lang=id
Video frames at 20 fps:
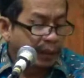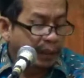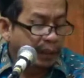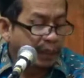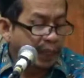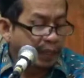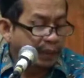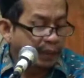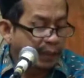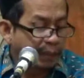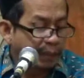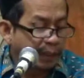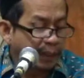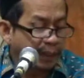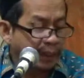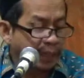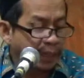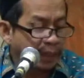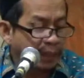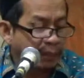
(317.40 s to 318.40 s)
ila
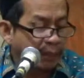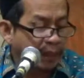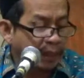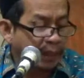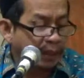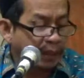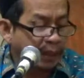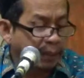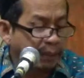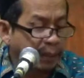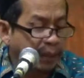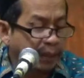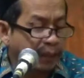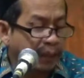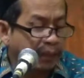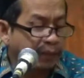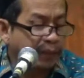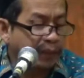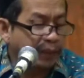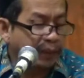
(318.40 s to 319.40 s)
zabaniyati maring
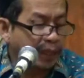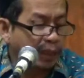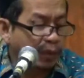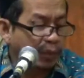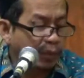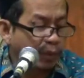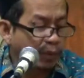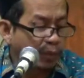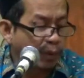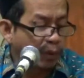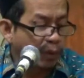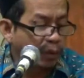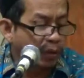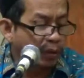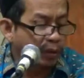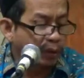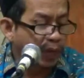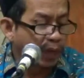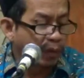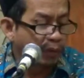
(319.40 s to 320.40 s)
zabaniyah fatakulu
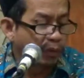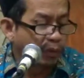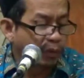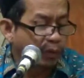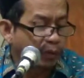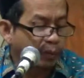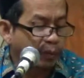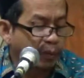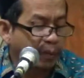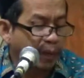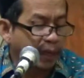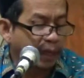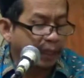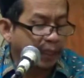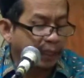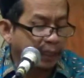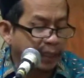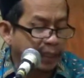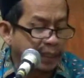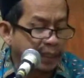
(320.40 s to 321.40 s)
mongko dawuh sapa
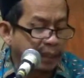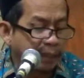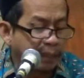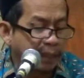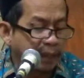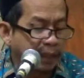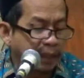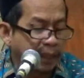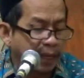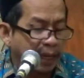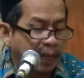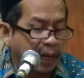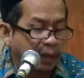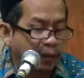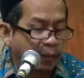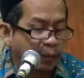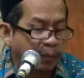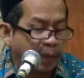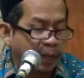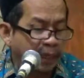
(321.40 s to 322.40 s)
malaikat azabaniyah
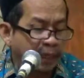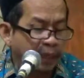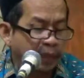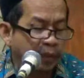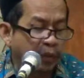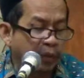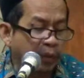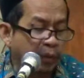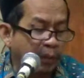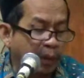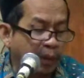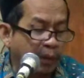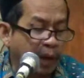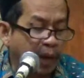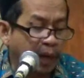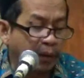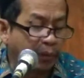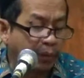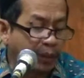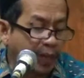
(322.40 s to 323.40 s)
lagu maring kono mau
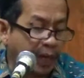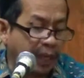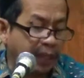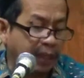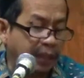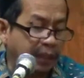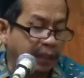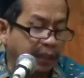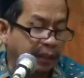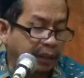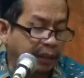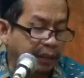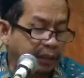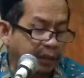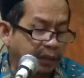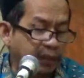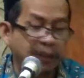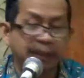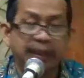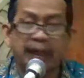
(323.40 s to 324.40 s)
ahlunar
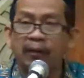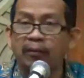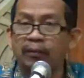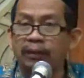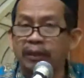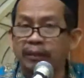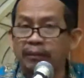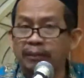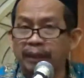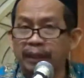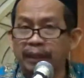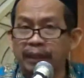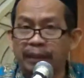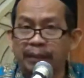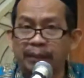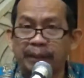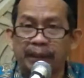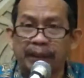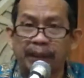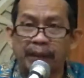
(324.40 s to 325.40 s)
terus didawi,
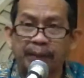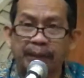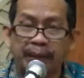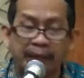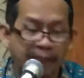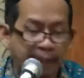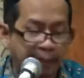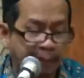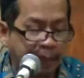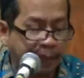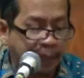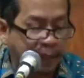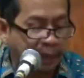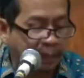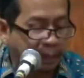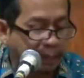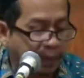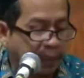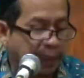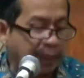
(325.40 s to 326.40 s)
pendhep-pendhep
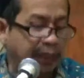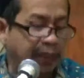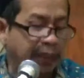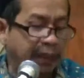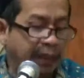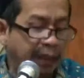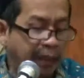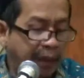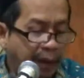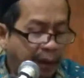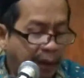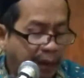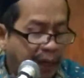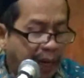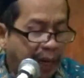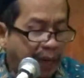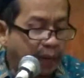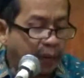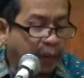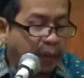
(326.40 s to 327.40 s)
ngremik-ngremik
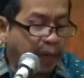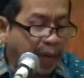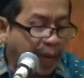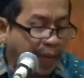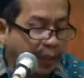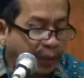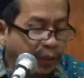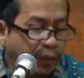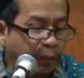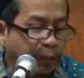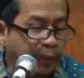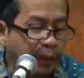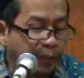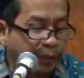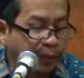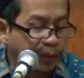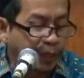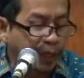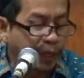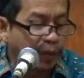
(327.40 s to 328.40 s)
ngerayu-ngerayu
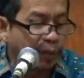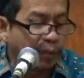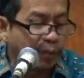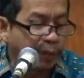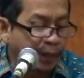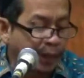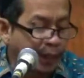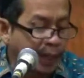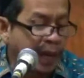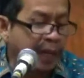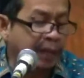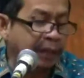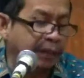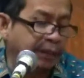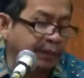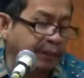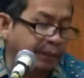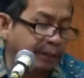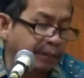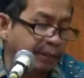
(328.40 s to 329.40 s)
tuh kayak
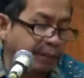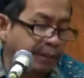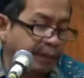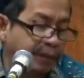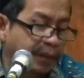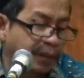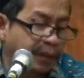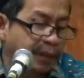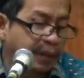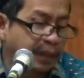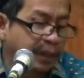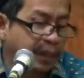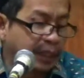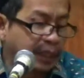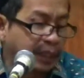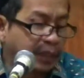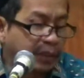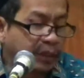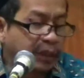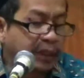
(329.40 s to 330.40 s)
ombenan
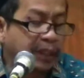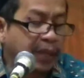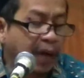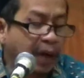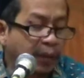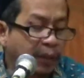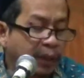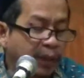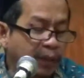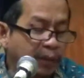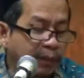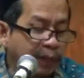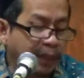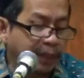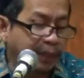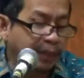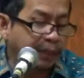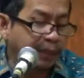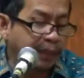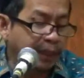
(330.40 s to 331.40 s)
terus didawi, karo
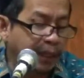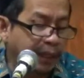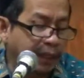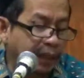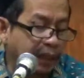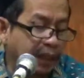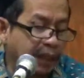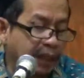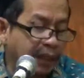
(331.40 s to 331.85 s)
malaikat jabene